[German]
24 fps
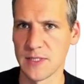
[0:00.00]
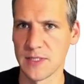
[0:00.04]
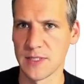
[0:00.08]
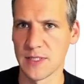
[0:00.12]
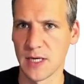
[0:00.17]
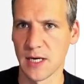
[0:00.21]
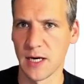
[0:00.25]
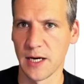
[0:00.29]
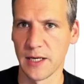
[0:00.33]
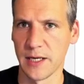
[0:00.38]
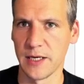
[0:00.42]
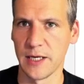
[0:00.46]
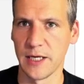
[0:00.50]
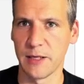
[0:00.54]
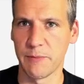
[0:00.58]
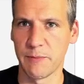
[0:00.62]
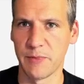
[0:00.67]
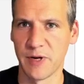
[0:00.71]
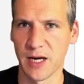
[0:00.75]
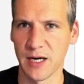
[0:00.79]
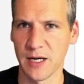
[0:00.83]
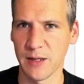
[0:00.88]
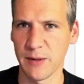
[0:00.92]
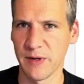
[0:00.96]
sein. Ich
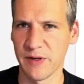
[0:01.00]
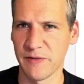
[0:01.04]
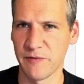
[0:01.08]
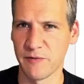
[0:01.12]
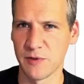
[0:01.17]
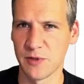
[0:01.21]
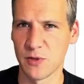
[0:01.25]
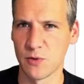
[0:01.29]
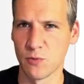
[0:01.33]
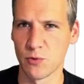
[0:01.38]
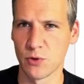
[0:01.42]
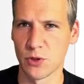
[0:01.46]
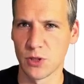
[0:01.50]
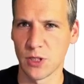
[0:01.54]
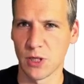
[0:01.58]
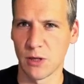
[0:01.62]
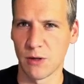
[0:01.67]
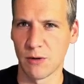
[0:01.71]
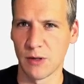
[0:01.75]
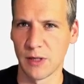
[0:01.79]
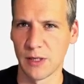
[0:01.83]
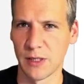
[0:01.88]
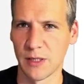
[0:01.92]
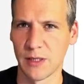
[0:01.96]
bedanke mich fürs
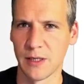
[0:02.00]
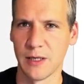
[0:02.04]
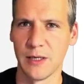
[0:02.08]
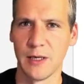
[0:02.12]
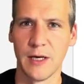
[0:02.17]
Zuschauen.